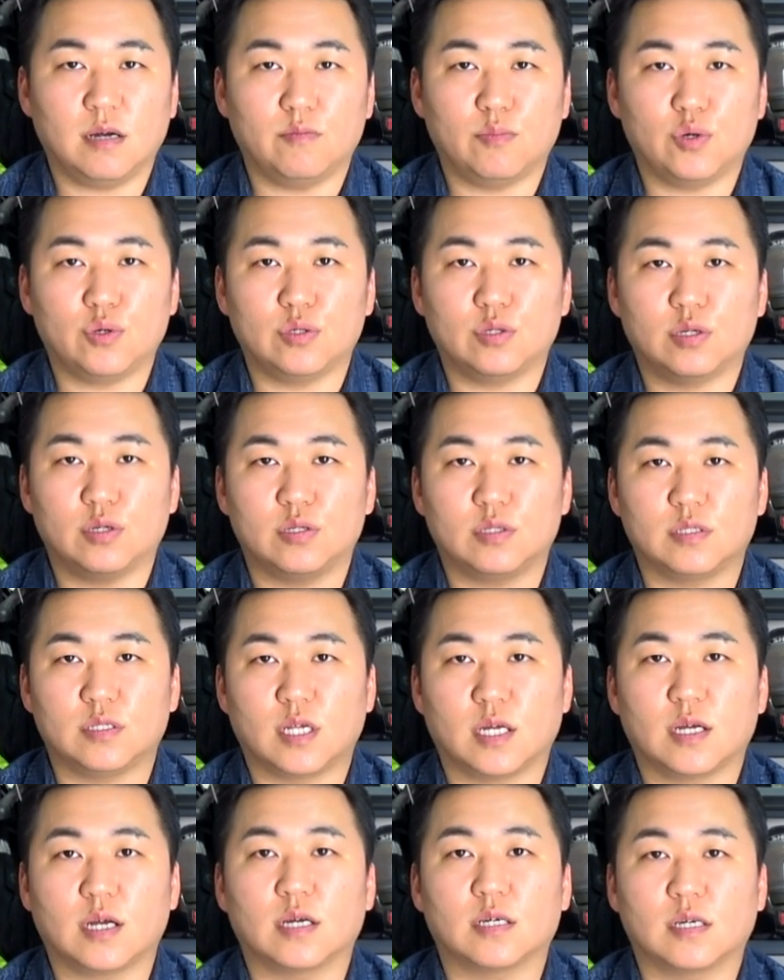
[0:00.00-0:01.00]
뭐 이런
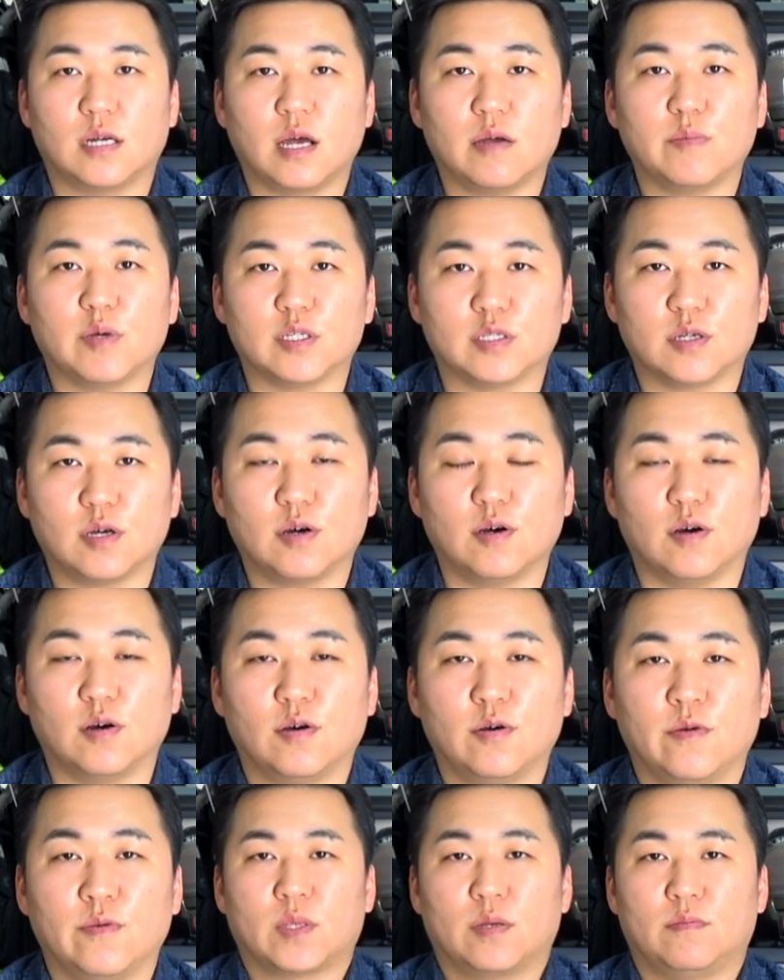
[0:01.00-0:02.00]
생각을 하면서
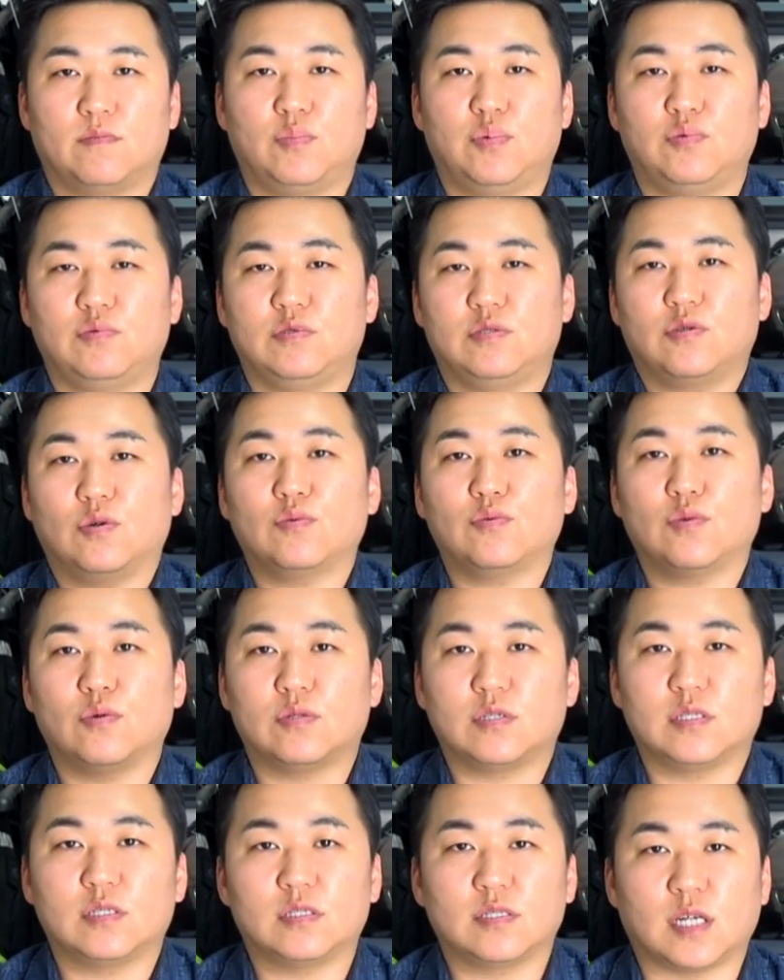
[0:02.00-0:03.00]
뭐 이
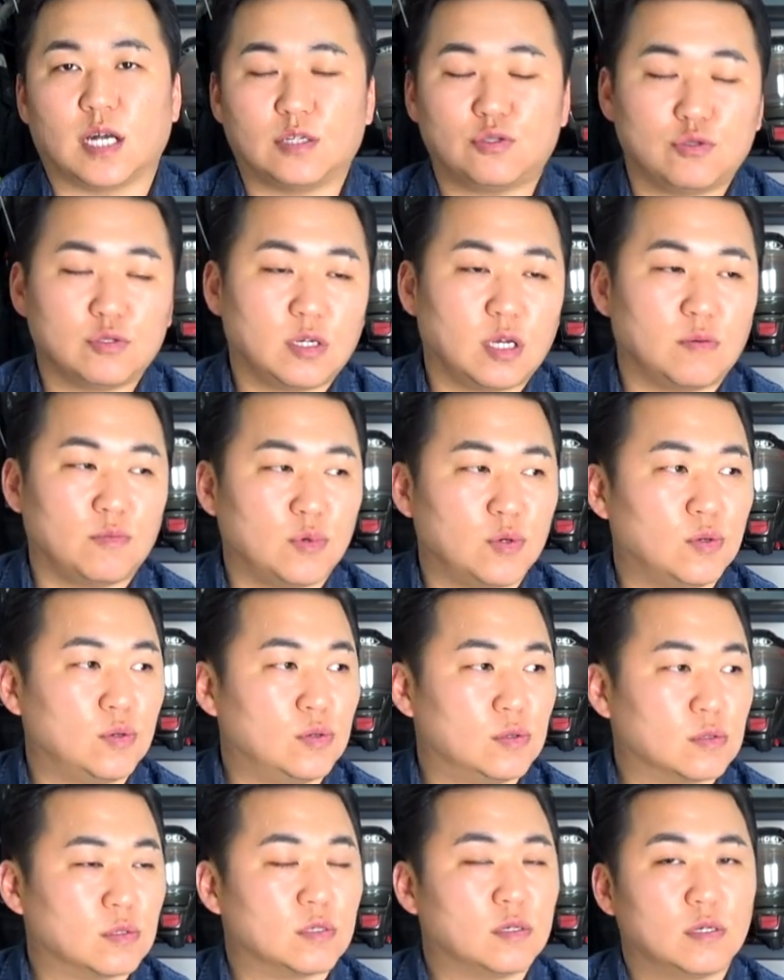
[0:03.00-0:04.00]
정도는 나중에 뭐